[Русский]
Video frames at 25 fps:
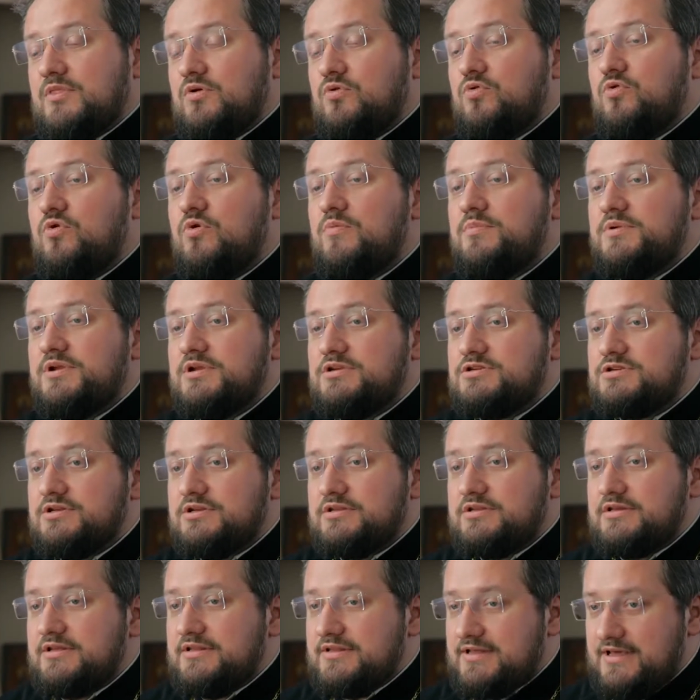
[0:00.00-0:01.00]
Умничать
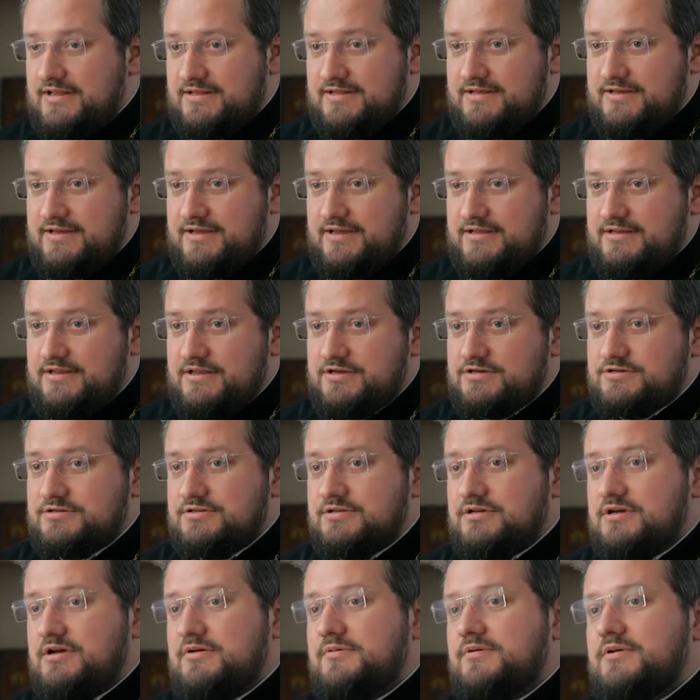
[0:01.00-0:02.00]
не надо,
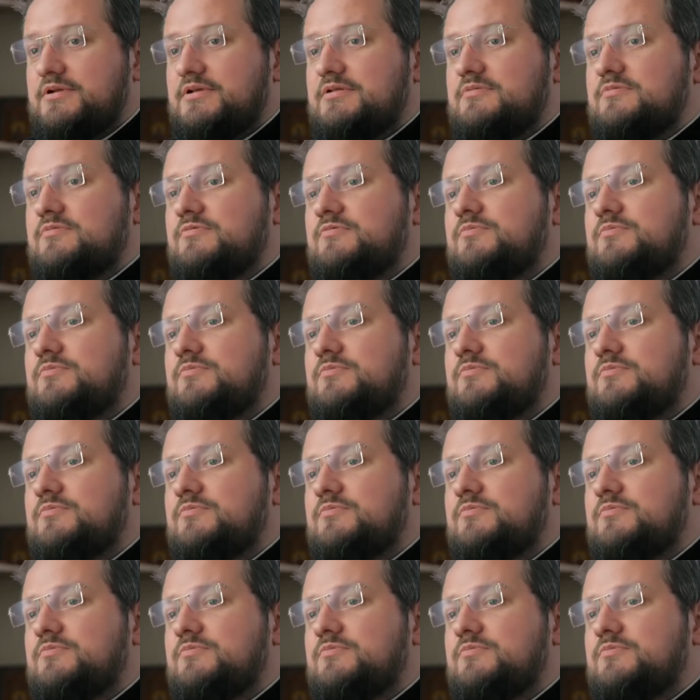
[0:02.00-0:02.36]
конечно, говорить.